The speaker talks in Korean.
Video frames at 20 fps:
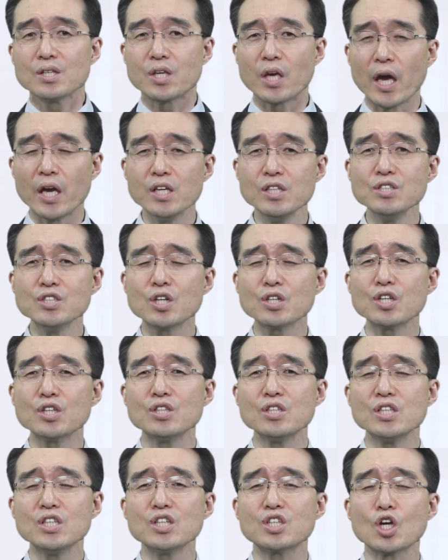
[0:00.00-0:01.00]

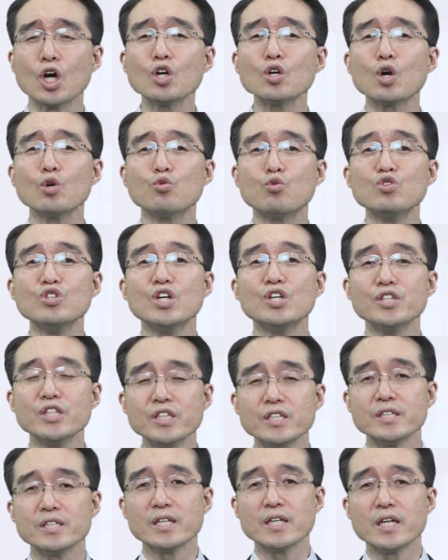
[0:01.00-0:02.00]
개인적인 이 경건
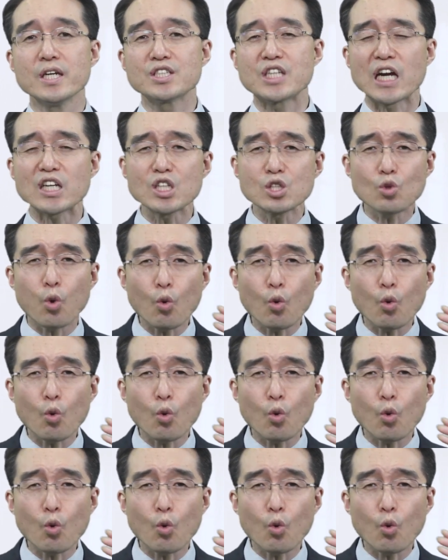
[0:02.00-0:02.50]
훈련이 자기